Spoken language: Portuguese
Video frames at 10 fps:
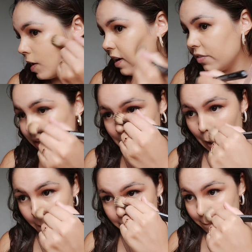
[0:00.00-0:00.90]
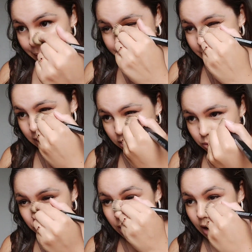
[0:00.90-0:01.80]
Pra ficar bem
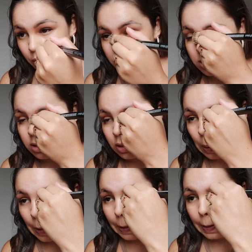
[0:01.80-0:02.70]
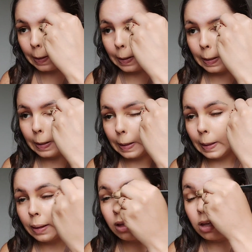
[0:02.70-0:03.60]
natural, assim.
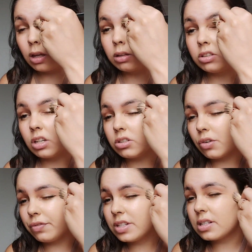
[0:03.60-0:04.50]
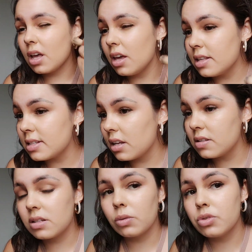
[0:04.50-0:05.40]
Gente, eu fiz
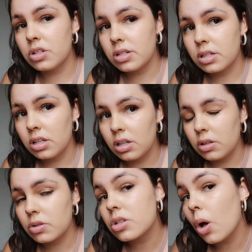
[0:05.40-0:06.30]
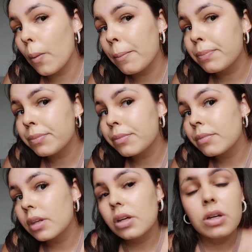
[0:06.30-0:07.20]
extensão de cílios, ó.
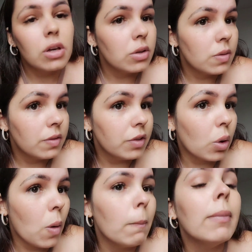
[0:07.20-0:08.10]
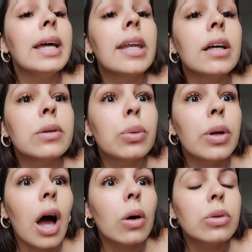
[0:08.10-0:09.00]
Ficou bem
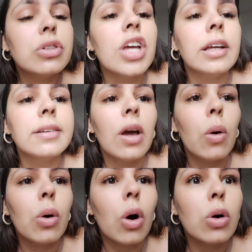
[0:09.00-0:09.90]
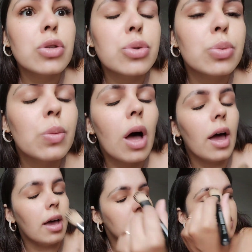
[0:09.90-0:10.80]
natural, do jeito que eu gosto.
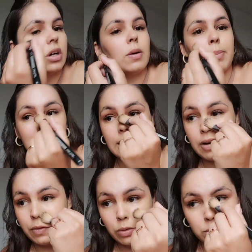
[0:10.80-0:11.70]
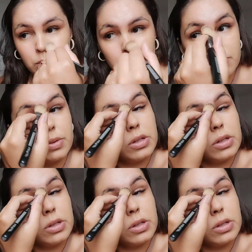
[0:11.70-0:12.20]
É, só que pra gravar os meus